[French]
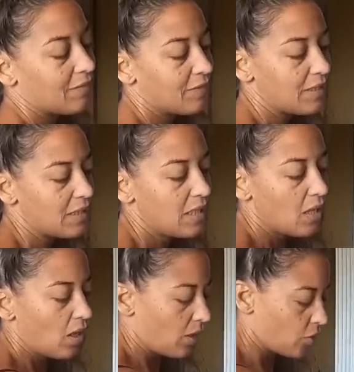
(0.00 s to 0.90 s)
de la vie.
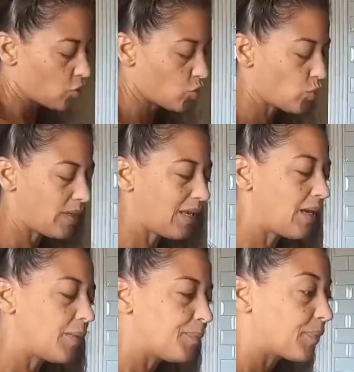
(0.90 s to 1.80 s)
Euh, ce soir,
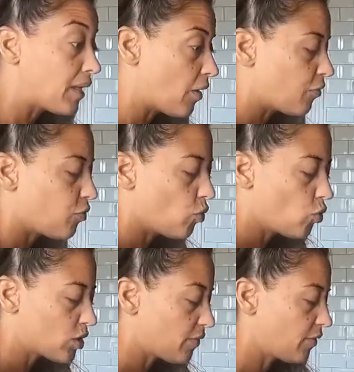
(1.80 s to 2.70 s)
il y, a un
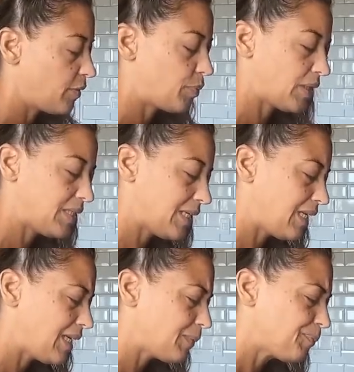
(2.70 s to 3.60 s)
fourreau, j'avais envie peut-être d'y
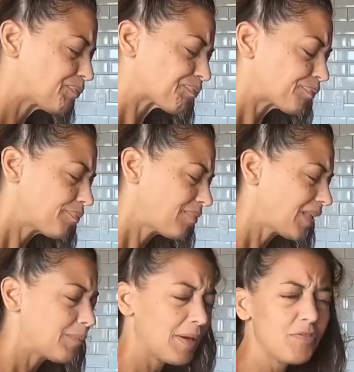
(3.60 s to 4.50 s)
aller.
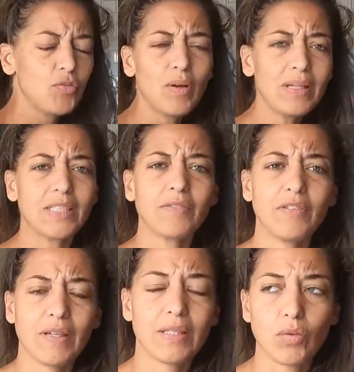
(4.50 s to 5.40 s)
Bref, tu vois, j'ai
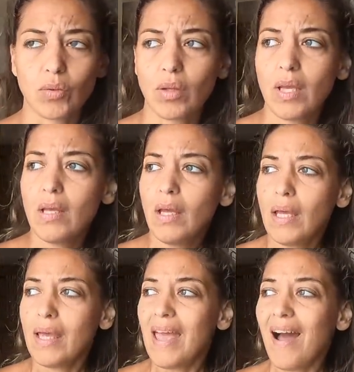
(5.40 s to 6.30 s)
envie de faire des trucs.
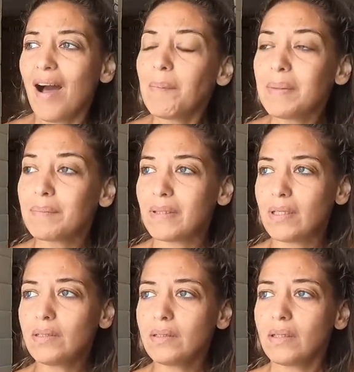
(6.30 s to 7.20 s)
En même
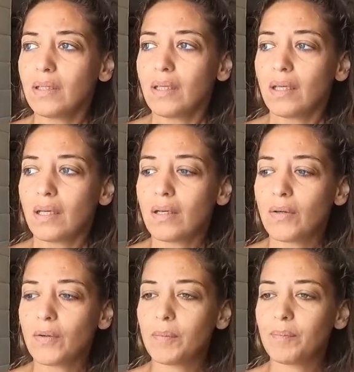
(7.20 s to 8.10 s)
temps,
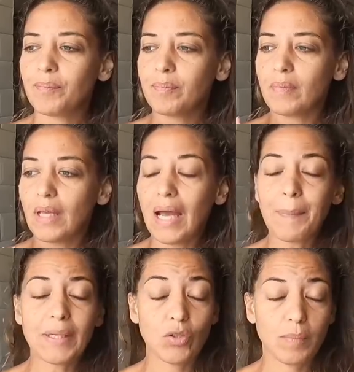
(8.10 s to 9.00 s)
euh,
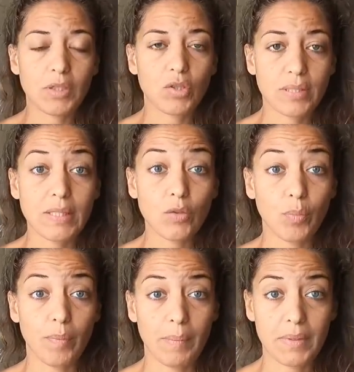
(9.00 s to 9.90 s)
après-demain, je signe
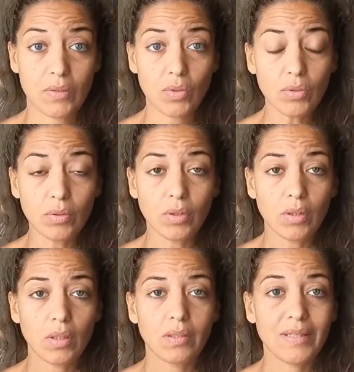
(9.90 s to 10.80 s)
pour ma maison,
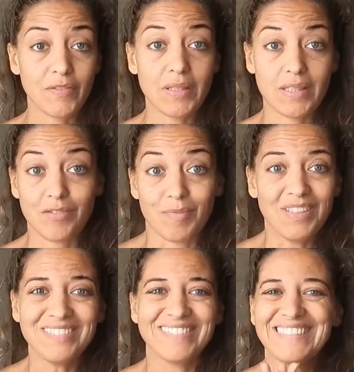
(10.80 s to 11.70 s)
définitivement.